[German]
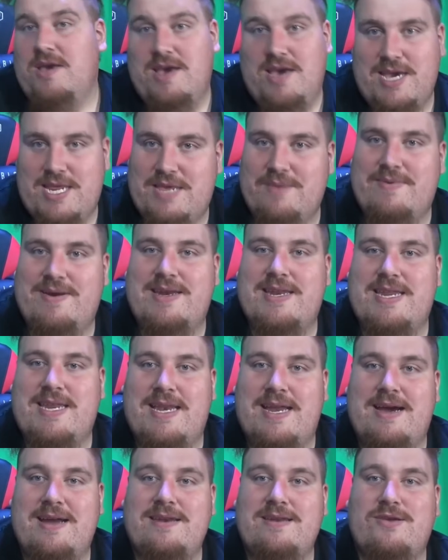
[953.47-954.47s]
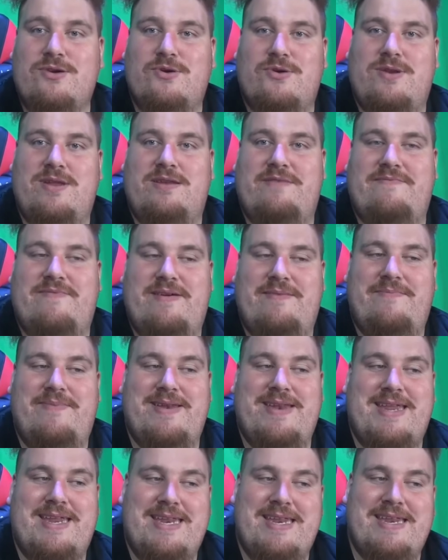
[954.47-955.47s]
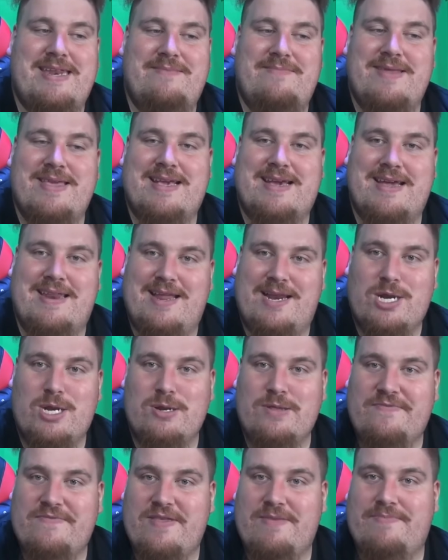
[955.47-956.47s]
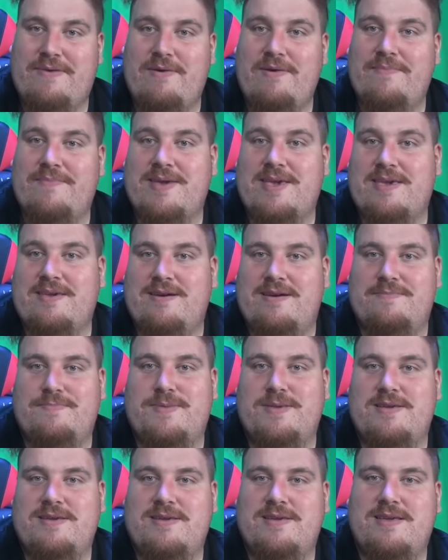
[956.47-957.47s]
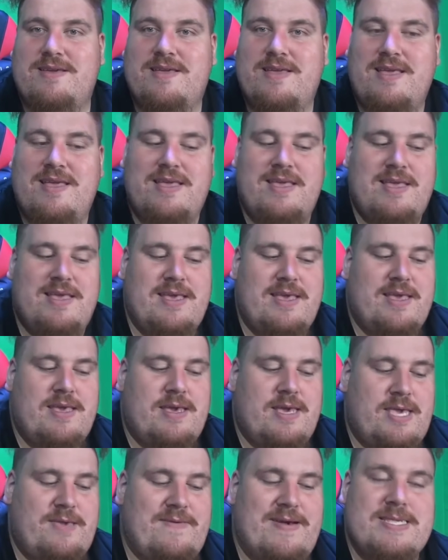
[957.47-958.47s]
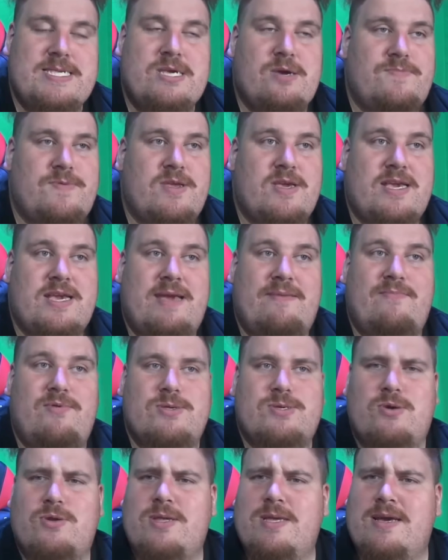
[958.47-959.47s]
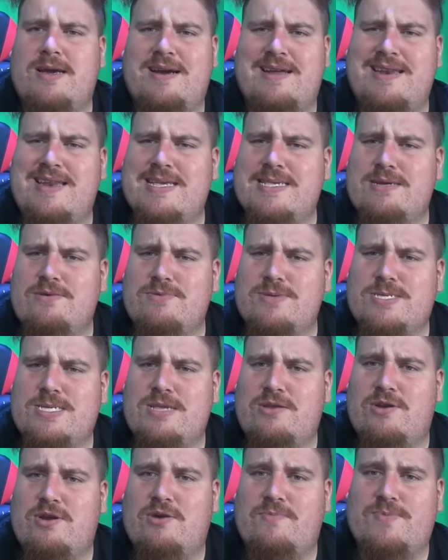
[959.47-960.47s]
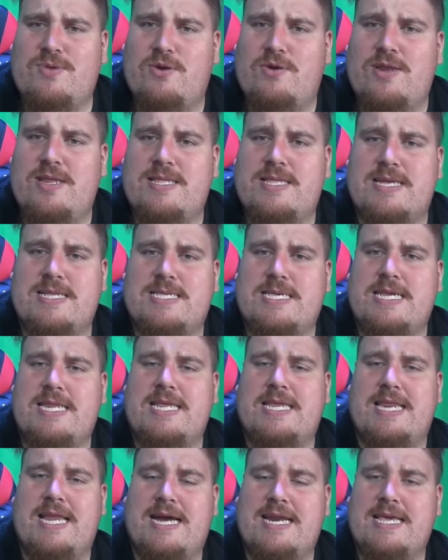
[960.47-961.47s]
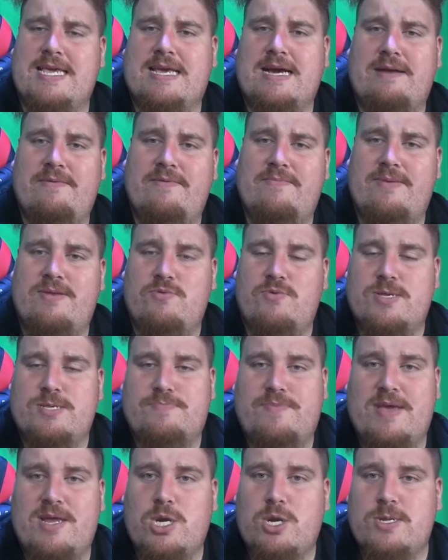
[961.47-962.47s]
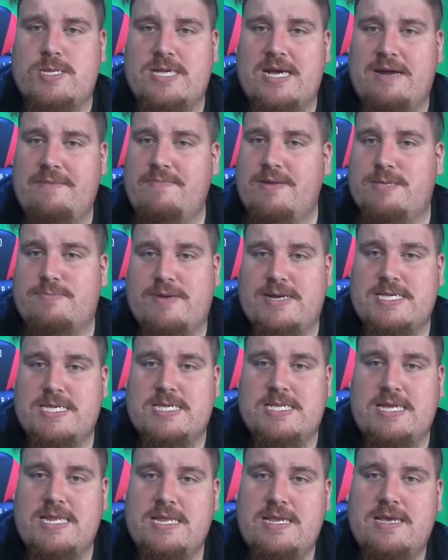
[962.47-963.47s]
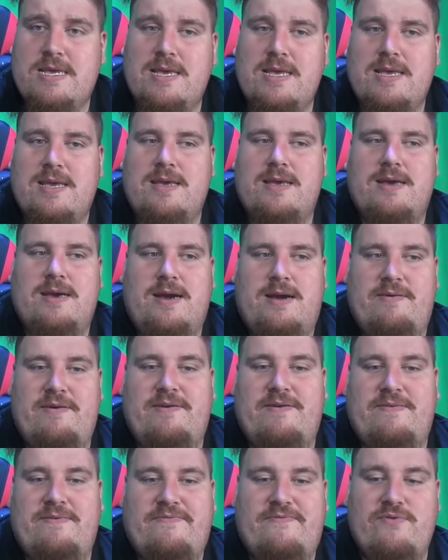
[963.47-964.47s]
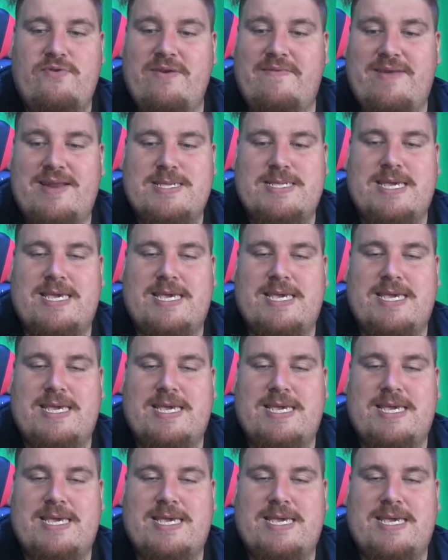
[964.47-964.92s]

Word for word: hätte man nicht laden können, weil man hätte nämlich keinen Anschluss für die Powerbank gehabt. Ich weiß nicht, ob die Gameboys heute anders aussehen oder ob die heute tatsächlich Ladekabel mit USB-Anschluss haben, das weiß ich nicht. Aber früher war das